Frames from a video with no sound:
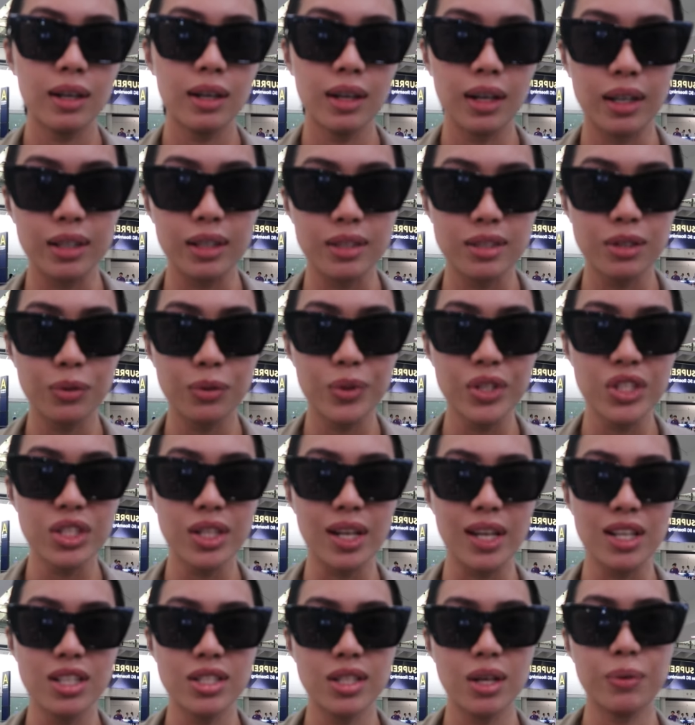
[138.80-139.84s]
Alright, so we uh,
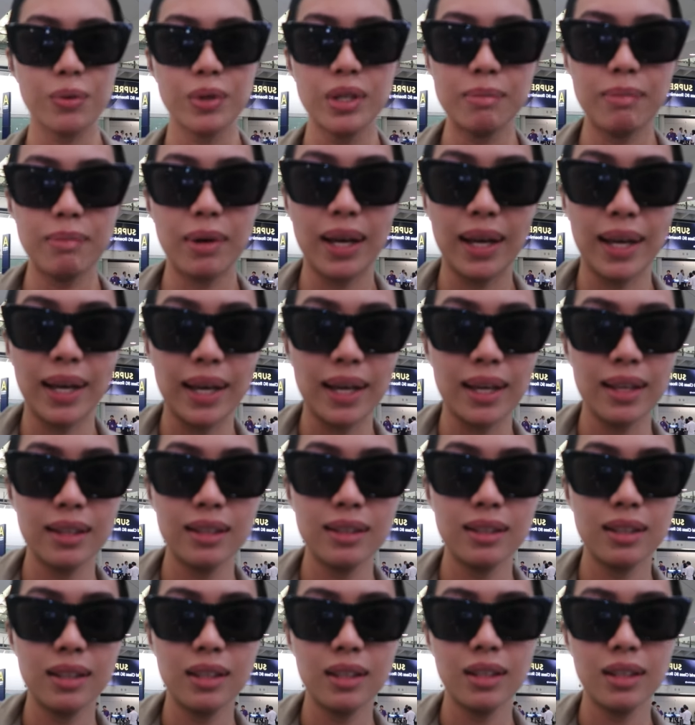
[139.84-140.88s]
changed our mind.
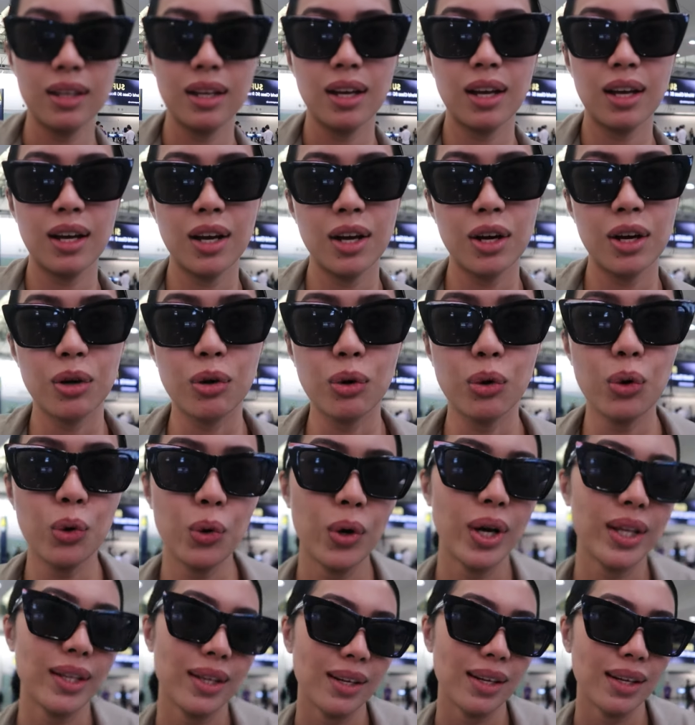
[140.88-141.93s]
Uh,
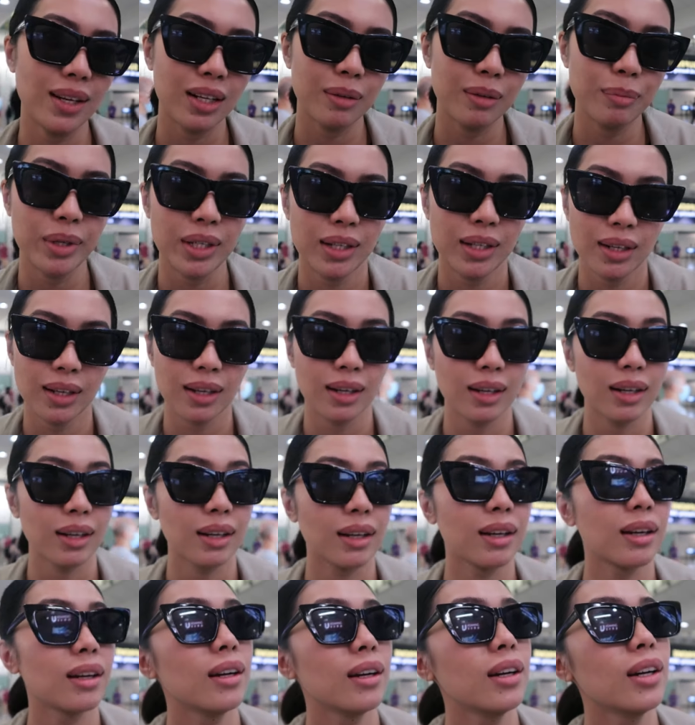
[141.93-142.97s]
Kukuha na lang kami
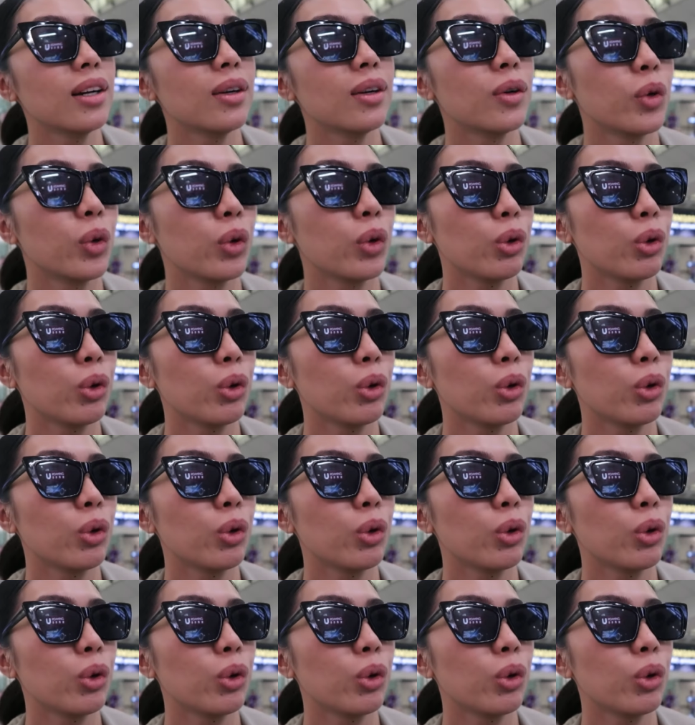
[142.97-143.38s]
ng uh, Wi-Fi